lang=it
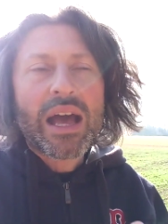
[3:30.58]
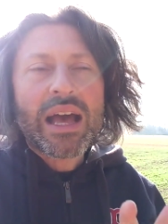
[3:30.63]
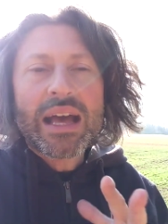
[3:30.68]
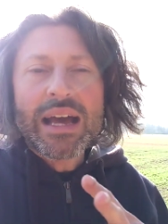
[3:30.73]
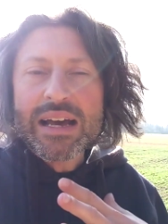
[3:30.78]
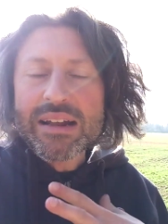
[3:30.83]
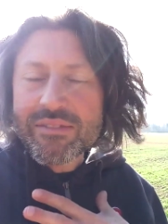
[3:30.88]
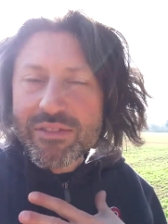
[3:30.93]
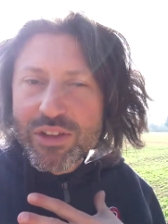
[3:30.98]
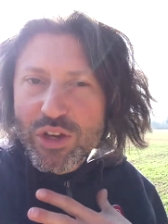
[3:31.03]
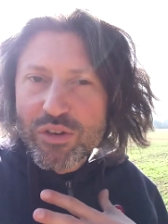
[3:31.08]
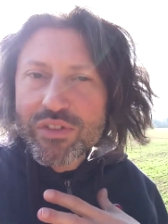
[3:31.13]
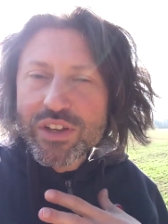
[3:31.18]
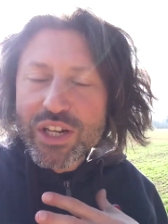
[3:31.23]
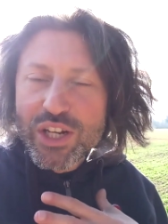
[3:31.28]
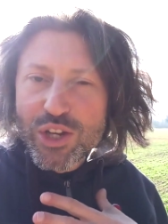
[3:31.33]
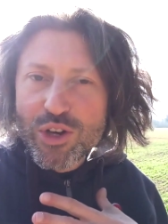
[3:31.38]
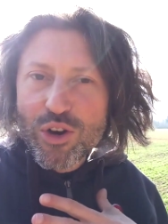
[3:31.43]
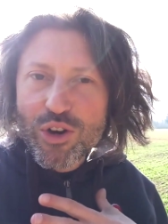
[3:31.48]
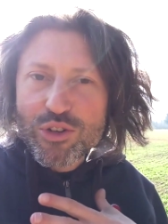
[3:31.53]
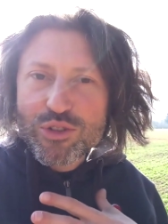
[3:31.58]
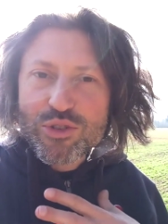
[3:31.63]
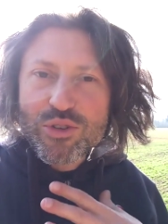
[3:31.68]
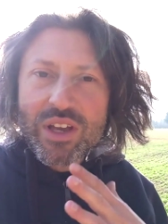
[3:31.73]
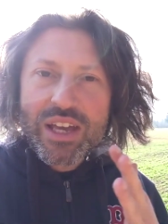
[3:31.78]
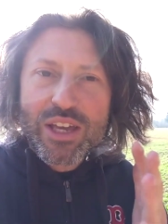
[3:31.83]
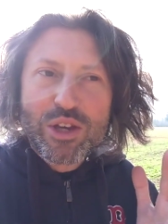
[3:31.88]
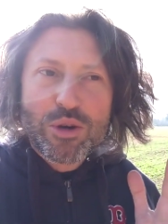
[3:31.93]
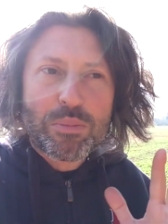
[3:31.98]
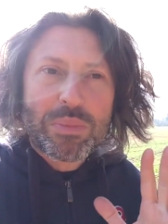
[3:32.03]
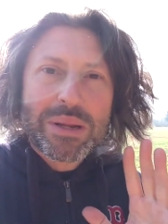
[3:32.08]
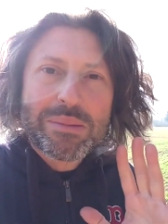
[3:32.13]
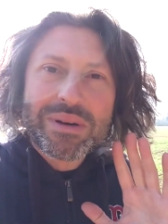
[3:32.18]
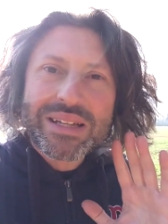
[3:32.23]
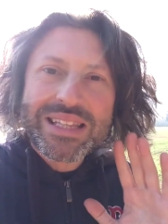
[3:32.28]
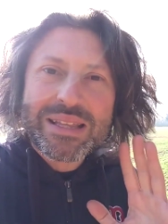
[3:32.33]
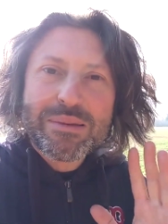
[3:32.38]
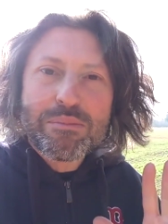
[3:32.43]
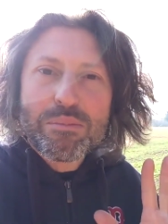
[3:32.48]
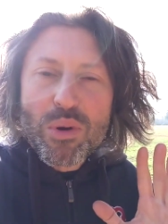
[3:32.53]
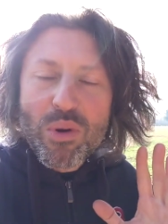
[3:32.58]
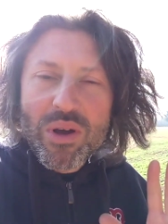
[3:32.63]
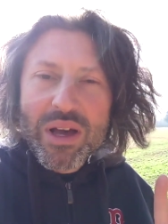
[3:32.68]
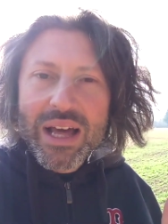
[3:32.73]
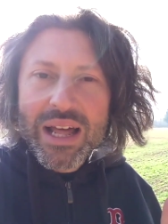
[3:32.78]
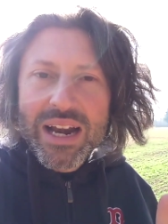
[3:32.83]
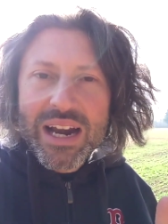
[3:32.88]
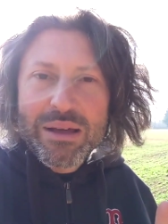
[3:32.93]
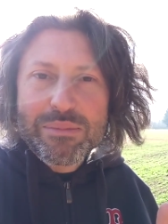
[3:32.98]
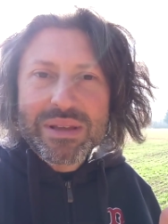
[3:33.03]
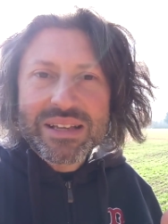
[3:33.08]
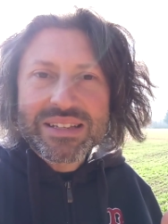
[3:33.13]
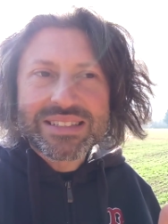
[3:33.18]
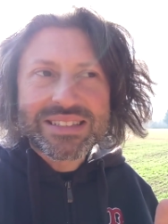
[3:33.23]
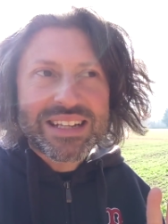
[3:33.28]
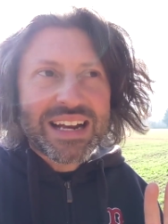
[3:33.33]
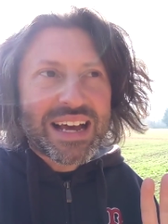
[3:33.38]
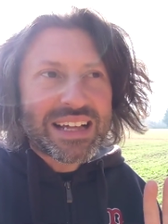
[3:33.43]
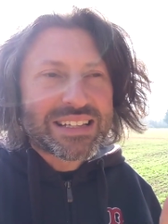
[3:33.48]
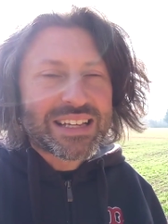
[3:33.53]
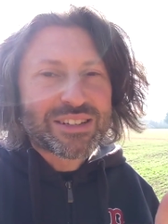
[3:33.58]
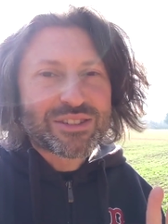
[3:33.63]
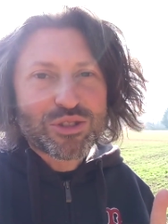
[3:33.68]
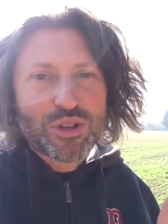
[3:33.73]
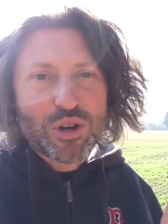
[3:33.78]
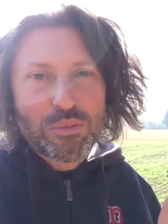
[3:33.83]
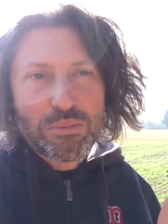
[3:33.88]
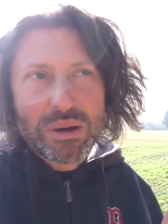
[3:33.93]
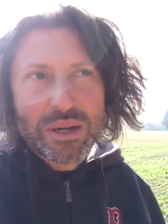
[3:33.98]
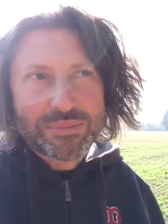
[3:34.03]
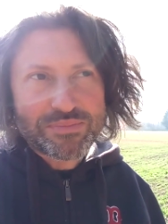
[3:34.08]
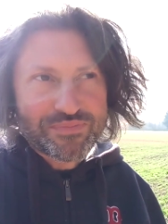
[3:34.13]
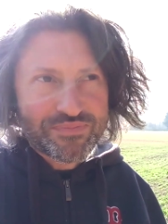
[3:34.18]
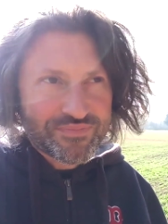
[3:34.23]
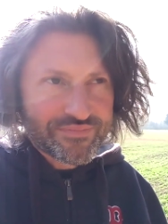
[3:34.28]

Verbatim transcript: Eh, io vi ricordo che io prima di imbroccare la mia strada, insomma,